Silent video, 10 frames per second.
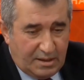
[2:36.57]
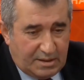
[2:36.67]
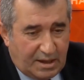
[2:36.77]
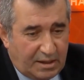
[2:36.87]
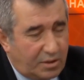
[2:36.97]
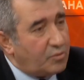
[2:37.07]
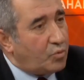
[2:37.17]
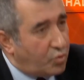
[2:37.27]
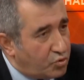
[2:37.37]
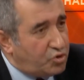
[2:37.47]
Yani
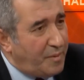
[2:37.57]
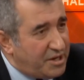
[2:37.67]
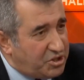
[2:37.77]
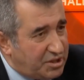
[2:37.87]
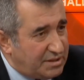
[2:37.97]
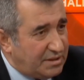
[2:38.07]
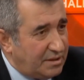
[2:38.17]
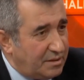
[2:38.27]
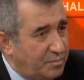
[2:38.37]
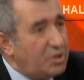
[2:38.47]
kurucu meclis
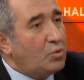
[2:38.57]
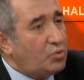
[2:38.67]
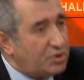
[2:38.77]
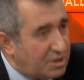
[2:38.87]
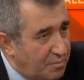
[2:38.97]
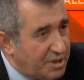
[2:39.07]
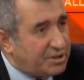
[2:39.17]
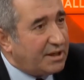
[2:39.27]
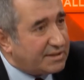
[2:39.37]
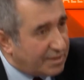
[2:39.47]
1920
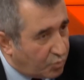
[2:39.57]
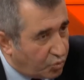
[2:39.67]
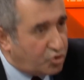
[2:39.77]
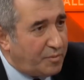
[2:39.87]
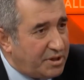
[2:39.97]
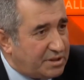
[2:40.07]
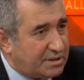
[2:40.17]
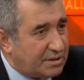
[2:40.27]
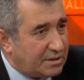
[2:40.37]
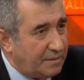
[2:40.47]
meclisi aslında kurucu
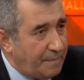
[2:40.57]
meclistir.